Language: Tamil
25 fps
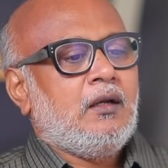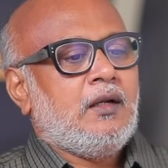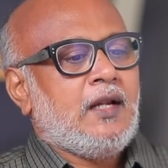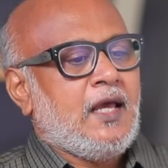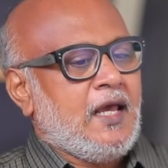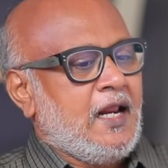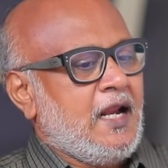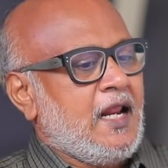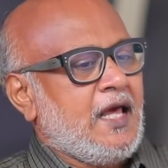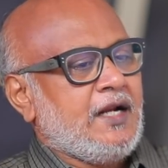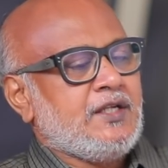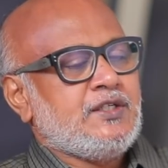
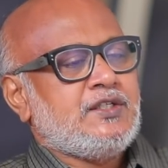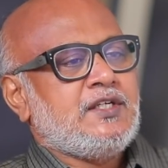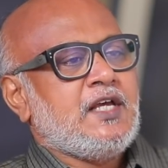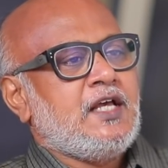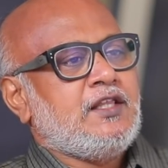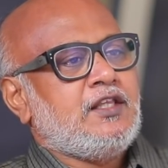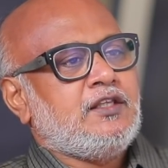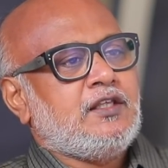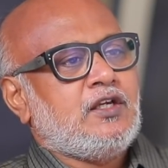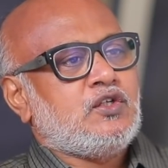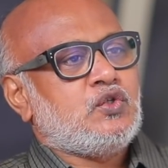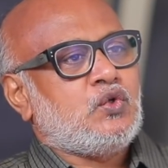நான் எல்லாரும்
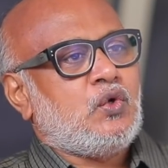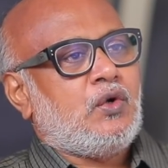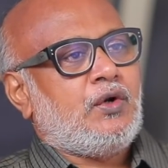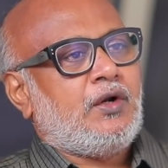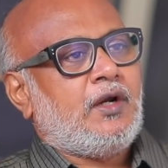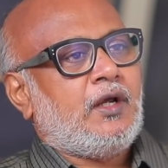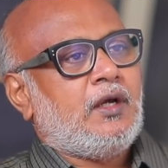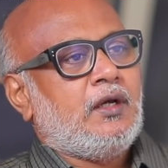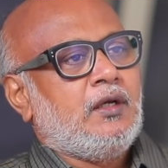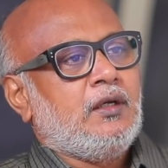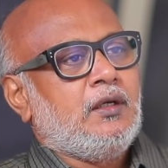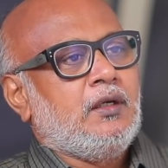சேர்த்து தான்
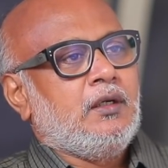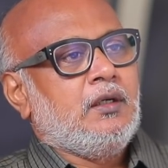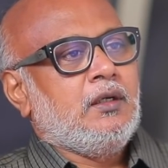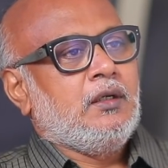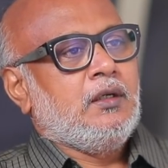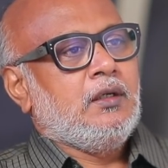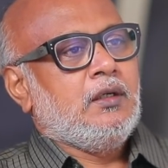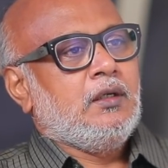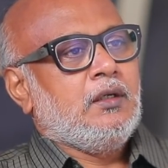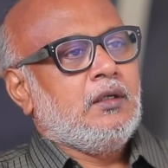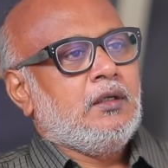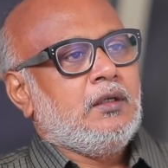சொல்கிறேன்
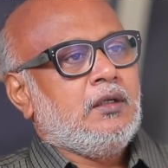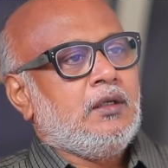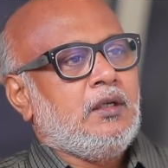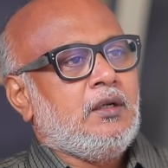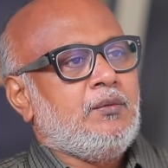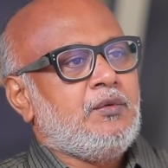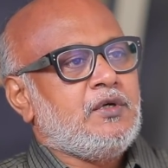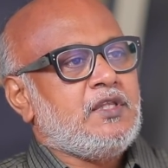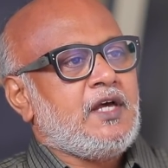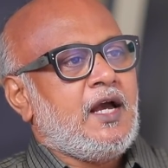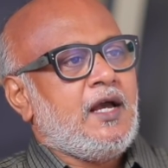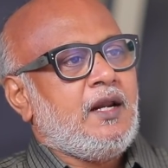
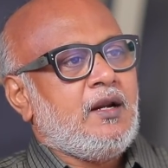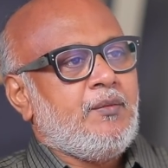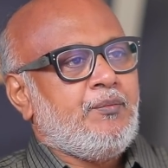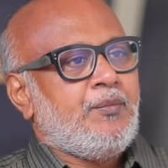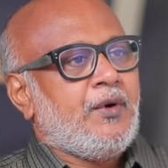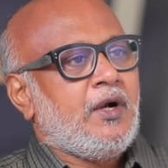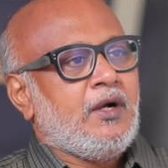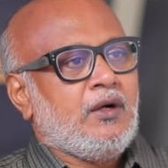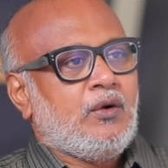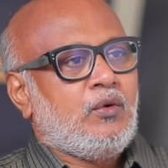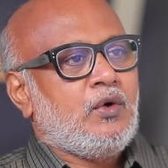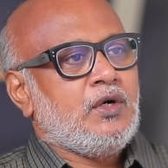இருபதாயிரம்
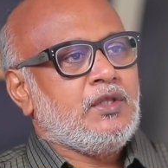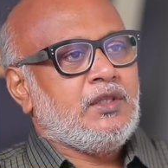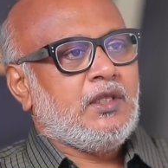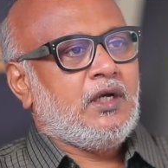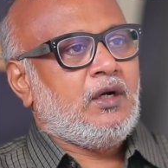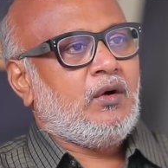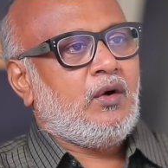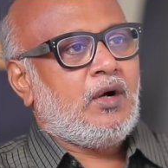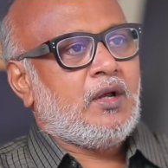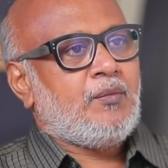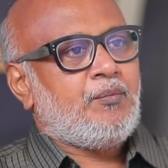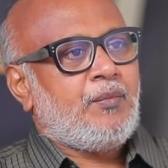பெண்
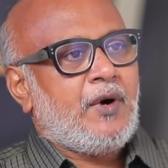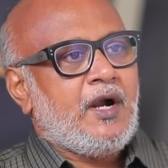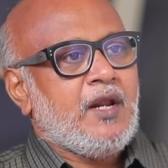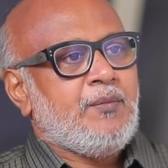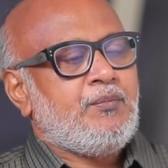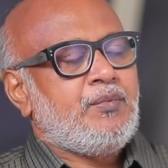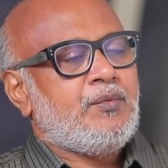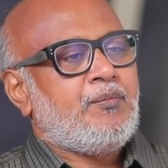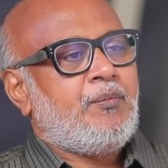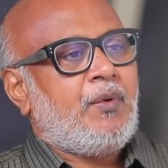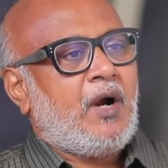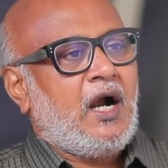குழந்தைகளோட
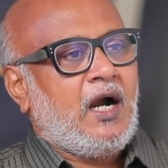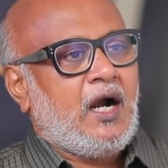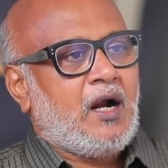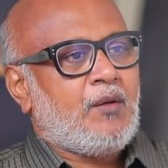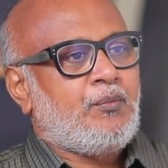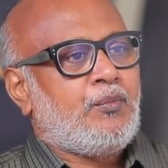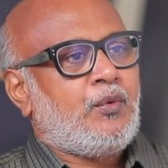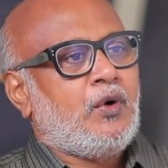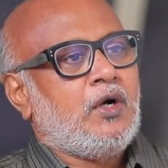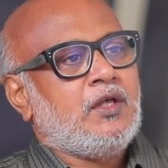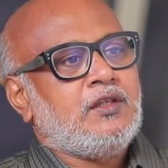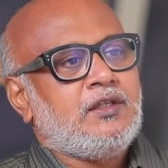படிப்பு பாழா
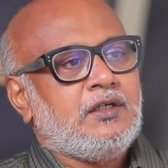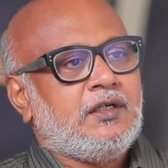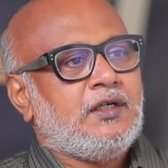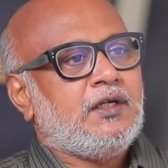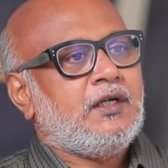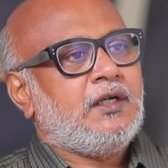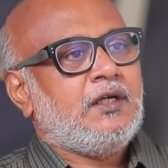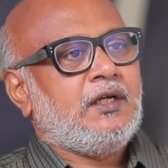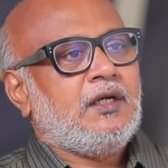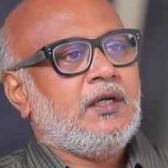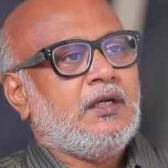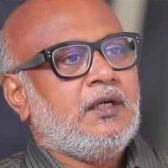
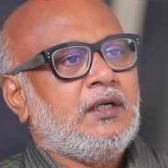போனதுக்கு